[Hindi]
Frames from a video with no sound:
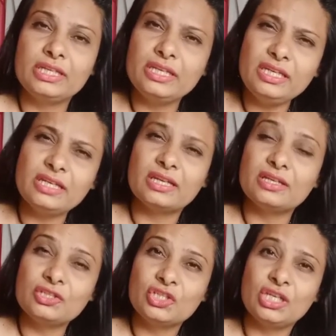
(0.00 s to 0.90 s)
इतनी
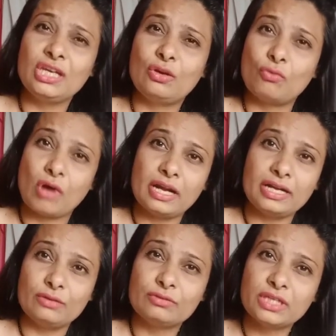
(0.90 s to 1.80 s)
अच्छी
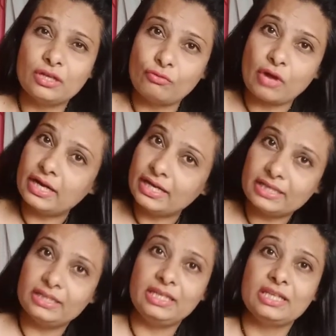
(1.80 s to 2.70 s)
क्वालिटी उसकी क्वालिटी
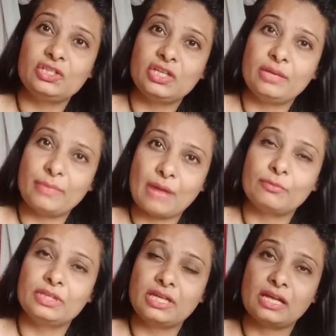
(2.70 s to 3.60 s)
इतनी अच्छी है ना मैं
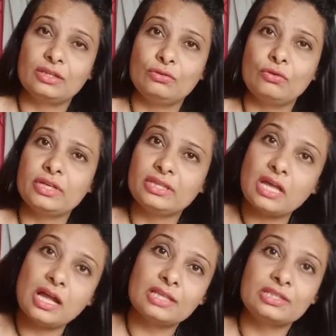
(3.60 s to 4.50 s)
आपको दिखाती हूँ और
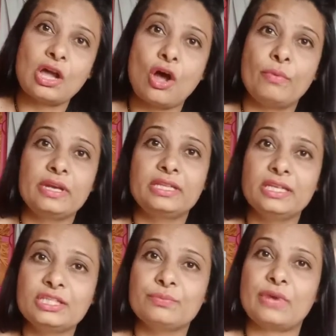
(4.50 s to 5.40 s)
इतना अच्छा ऑफर
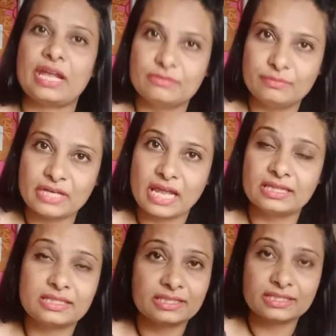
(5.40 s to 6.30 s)
इतनी अच्छी प्राइस में मिला है
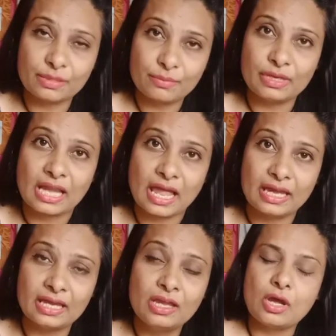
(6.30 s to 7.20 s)
इतने सस्ते में मिला
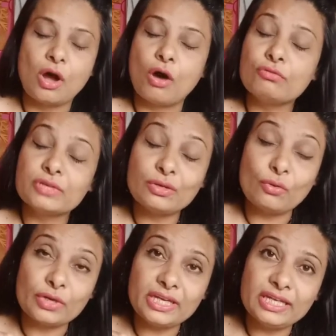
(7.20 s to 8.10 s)
है और उसकी
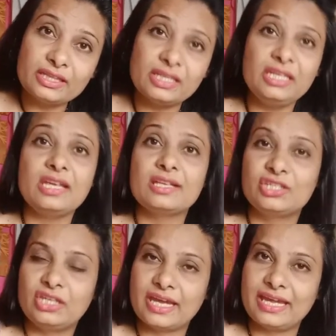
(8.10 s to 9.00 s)
कोटिंग इतनी
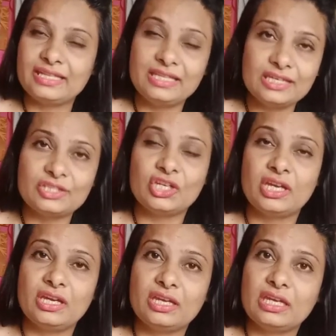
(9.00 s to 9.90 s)
अच्छी है इतनी अच्छी
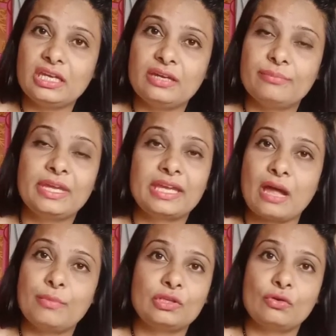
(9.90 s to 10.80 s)
है कि मैं
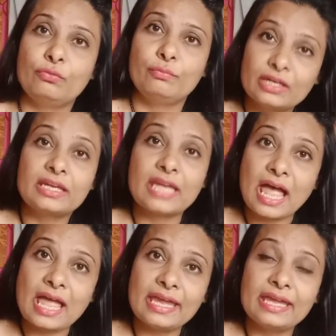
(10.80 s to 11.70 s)
क्या बताऊँ क्या
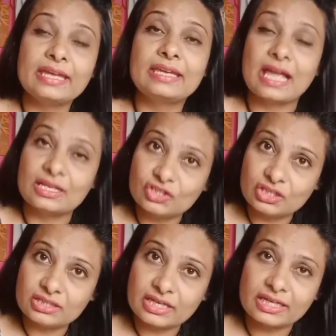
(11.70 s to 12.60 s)
है क्या
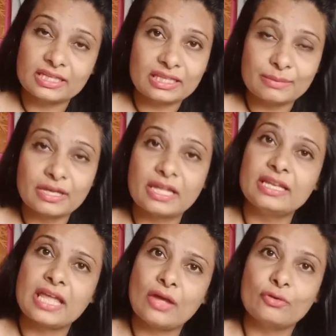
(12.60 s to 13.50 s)
चीज़ है कितने में
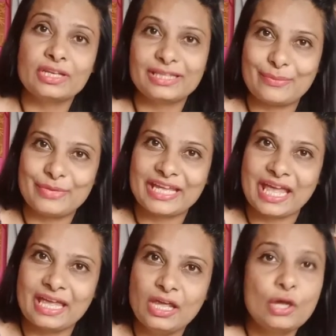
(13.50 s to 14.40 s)
ख़रीदा है और कितना बढ़िया
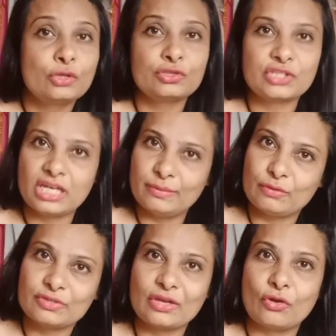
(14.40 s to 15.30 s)
है तो चलिए मैं
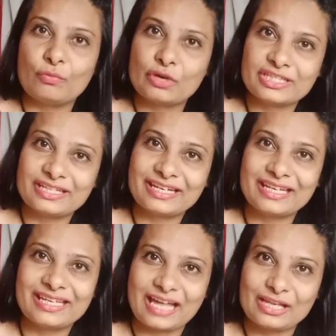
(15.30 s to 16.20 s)
उसकी अनबॉक्सिंग
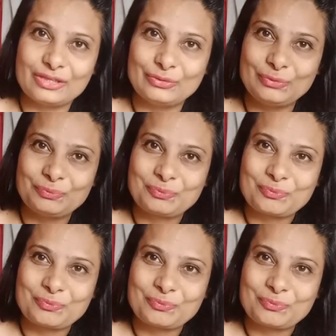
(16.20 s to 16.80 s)
करके दिखाती हूँ